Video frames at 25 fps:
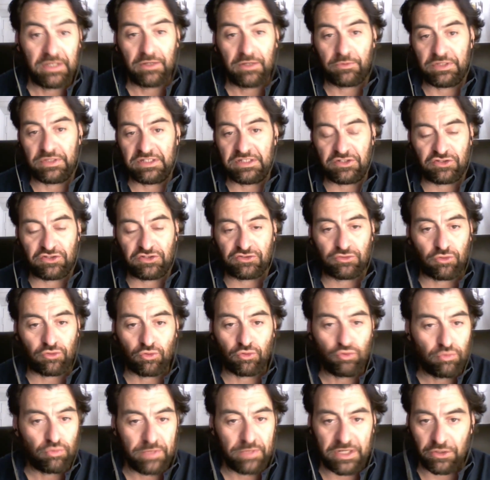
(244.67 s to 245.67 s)
quindi ci sono
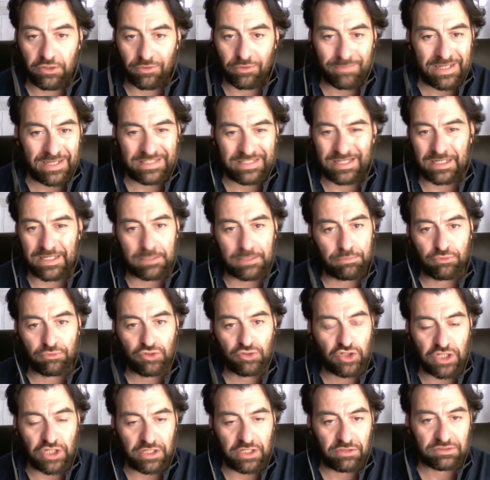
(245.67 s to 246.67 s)
numeri ormai da
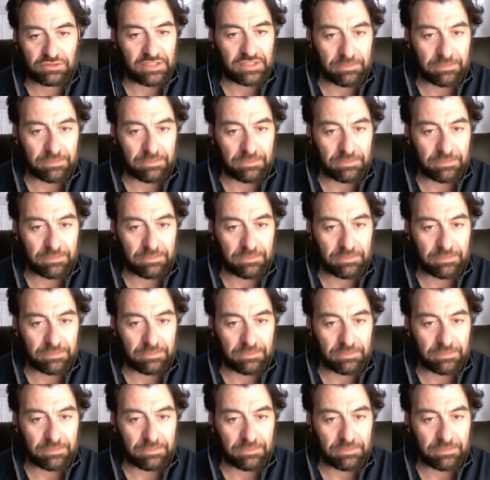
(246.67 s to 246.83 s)
capogiro,